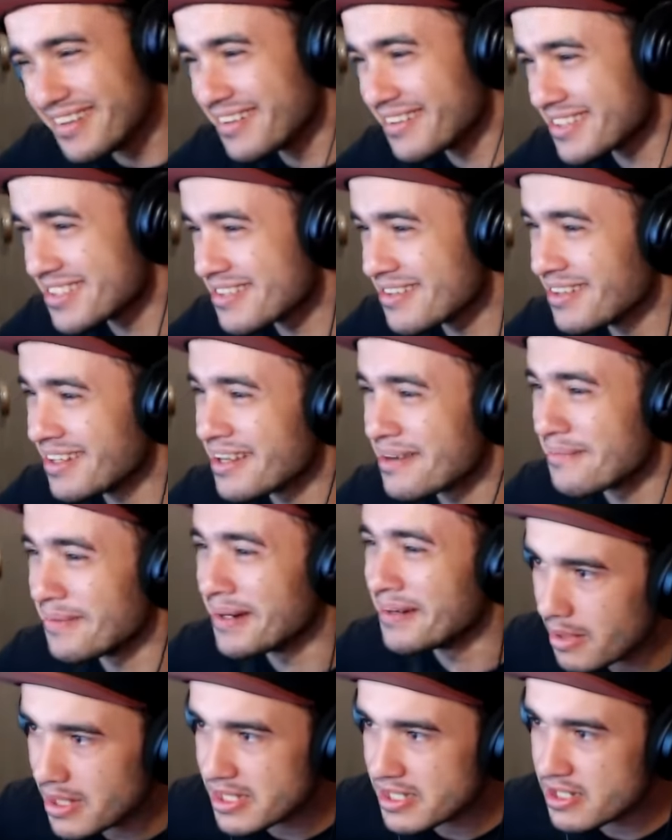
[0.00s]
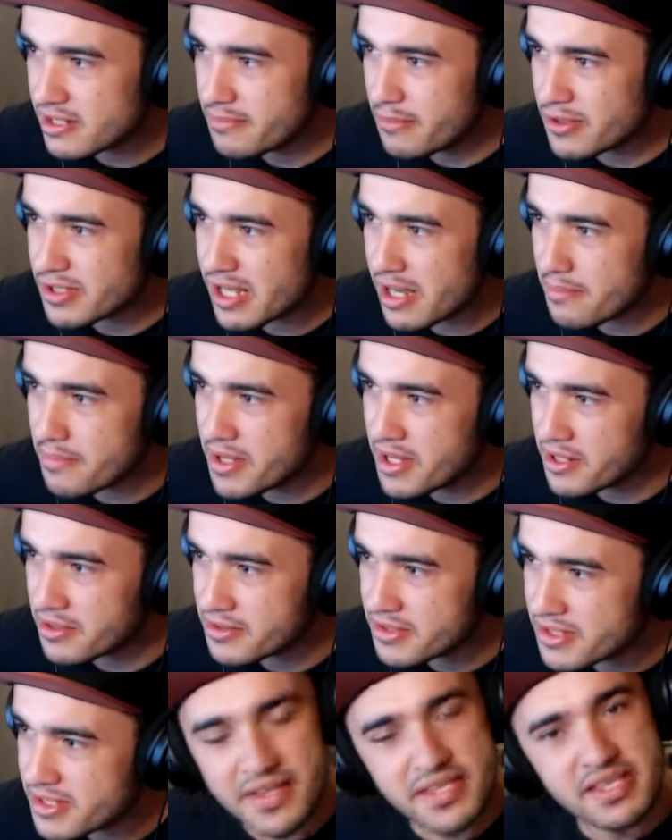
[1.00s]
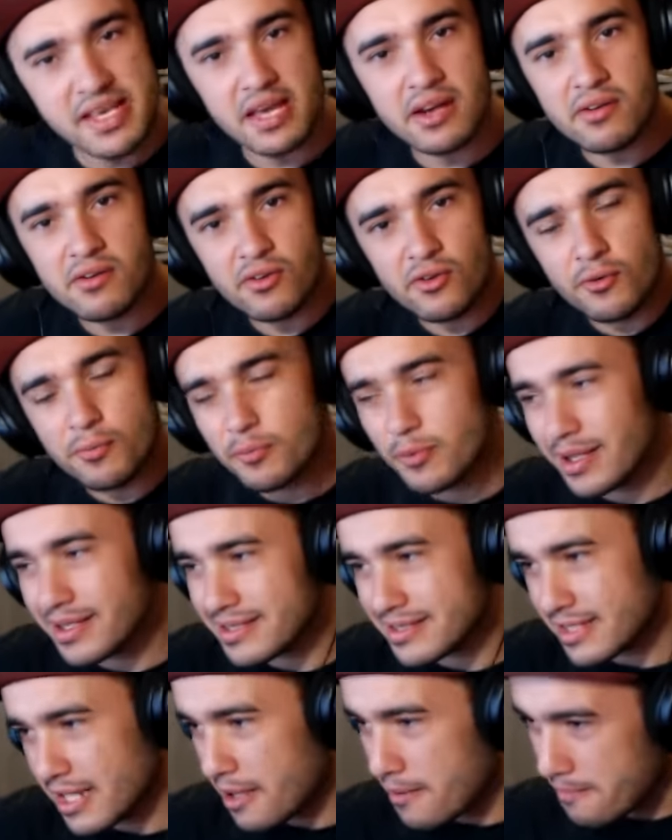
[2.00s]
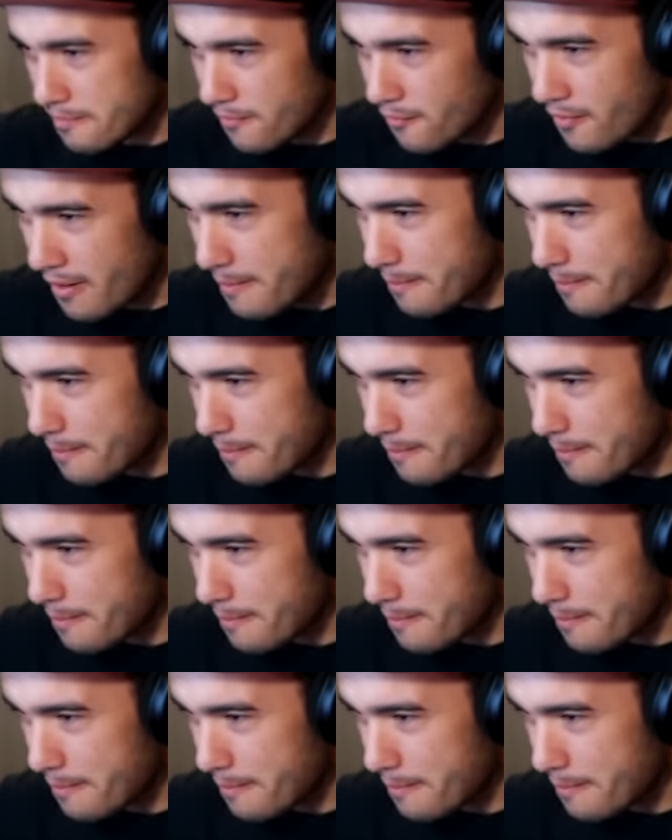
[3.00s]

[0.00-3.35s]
Gilson Lima. Mas aqui, meus amigos, fizeram um grupo no WhatsApp.